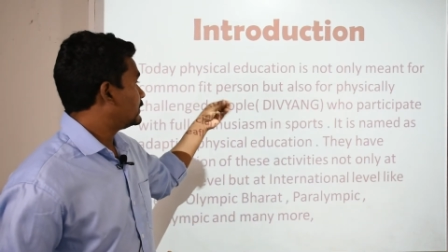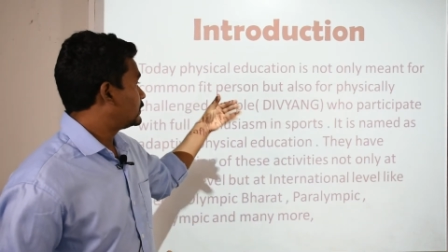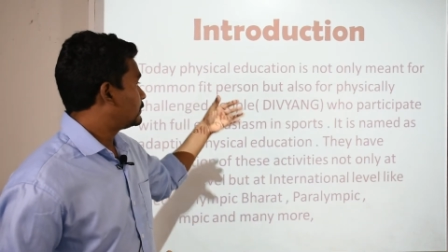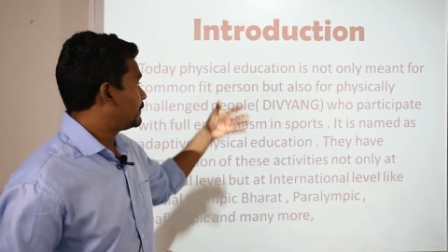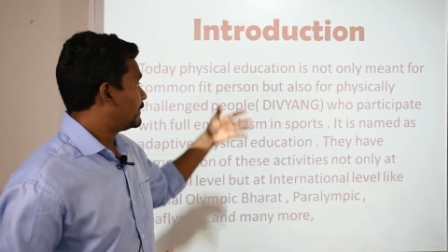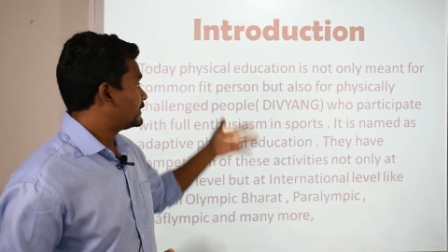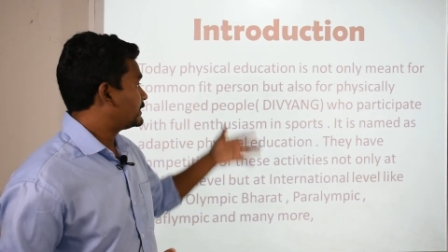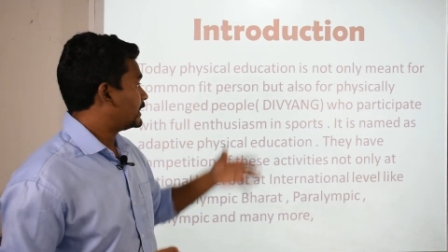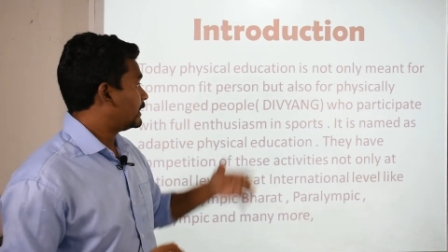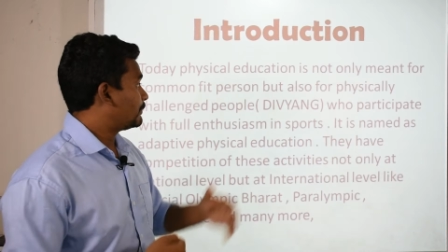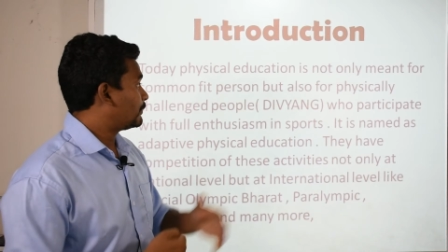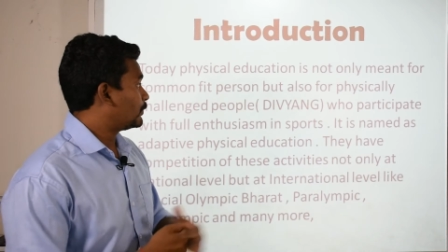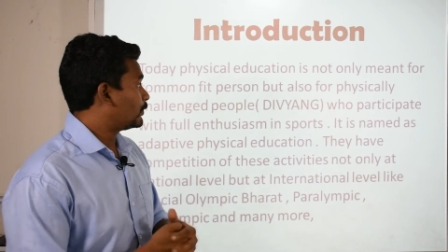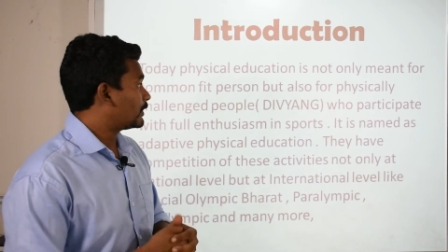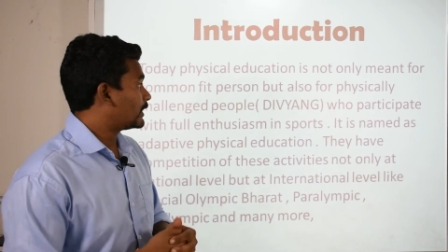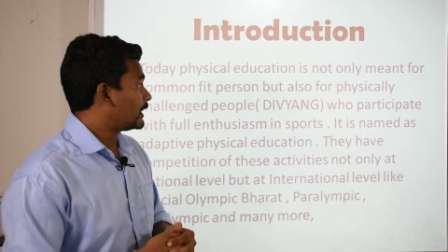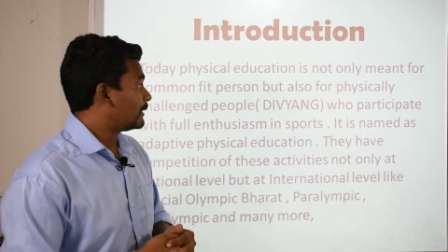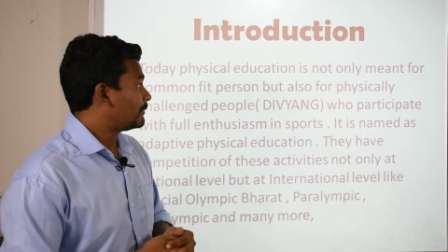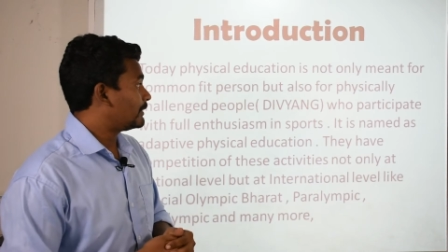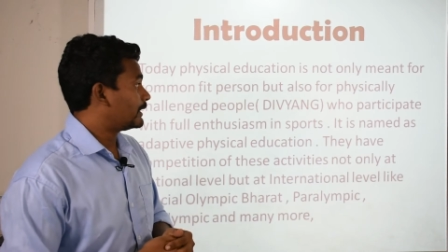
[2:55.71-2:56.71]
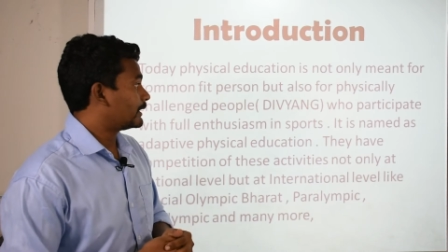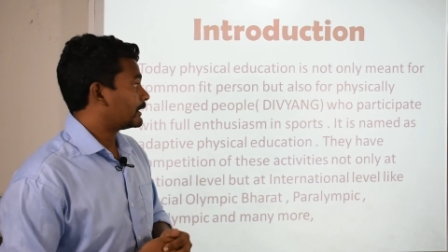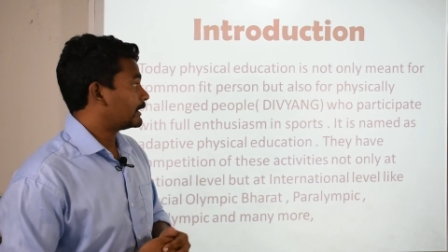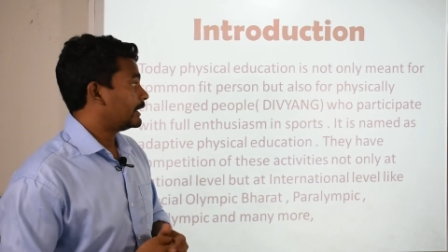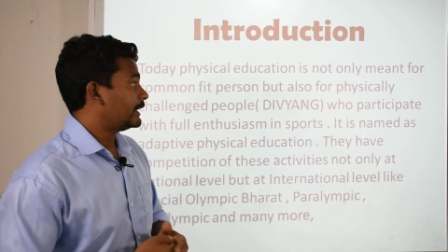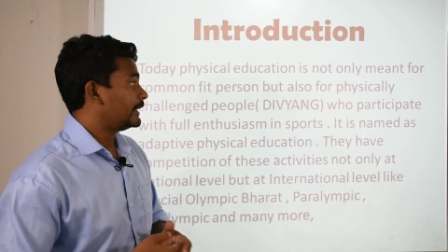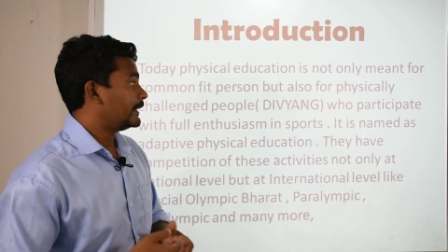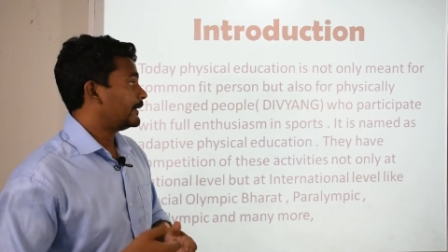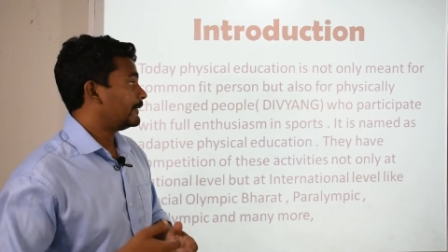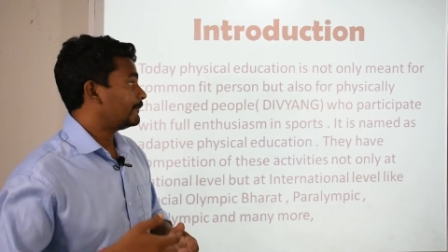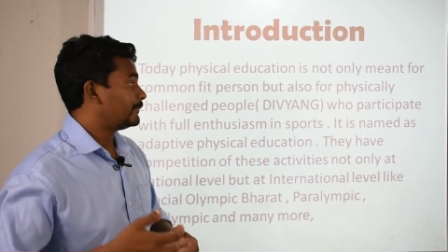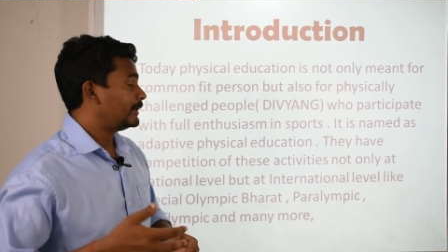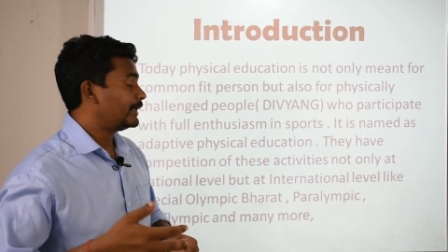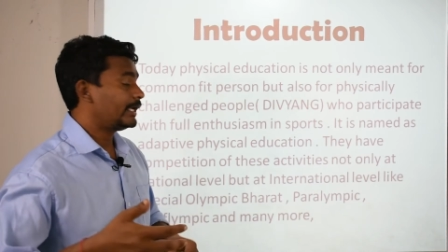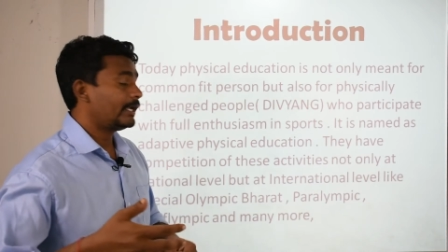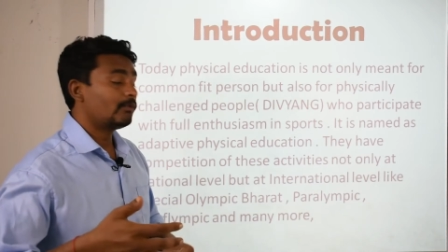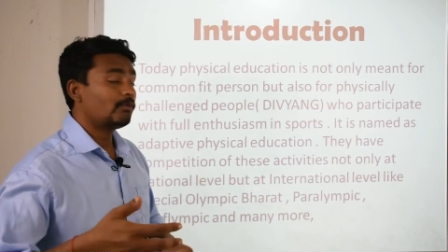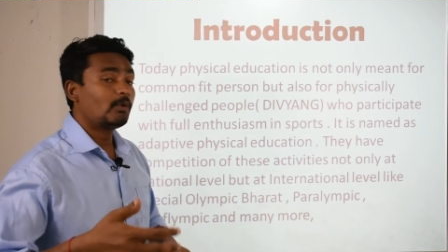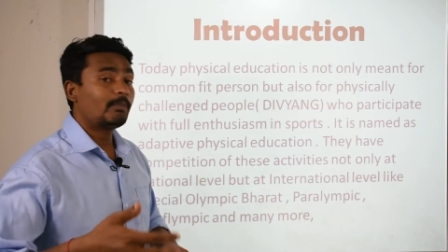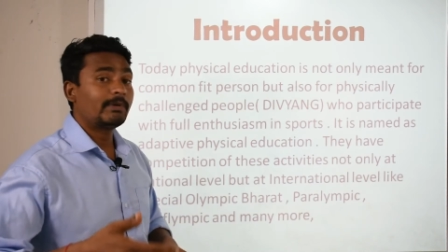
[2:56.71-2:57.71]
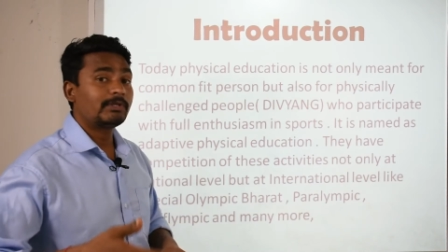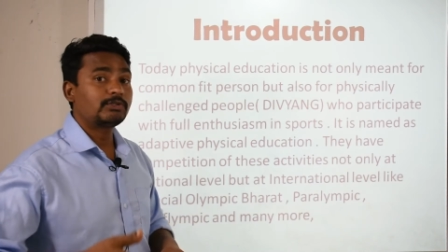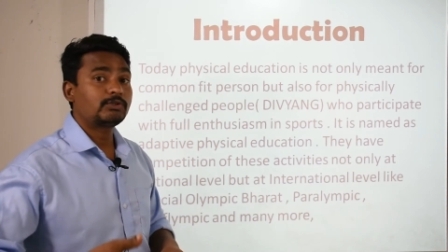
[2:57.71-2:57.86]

स्पेशल प्रोग्राम रखते हैं ठीक है वो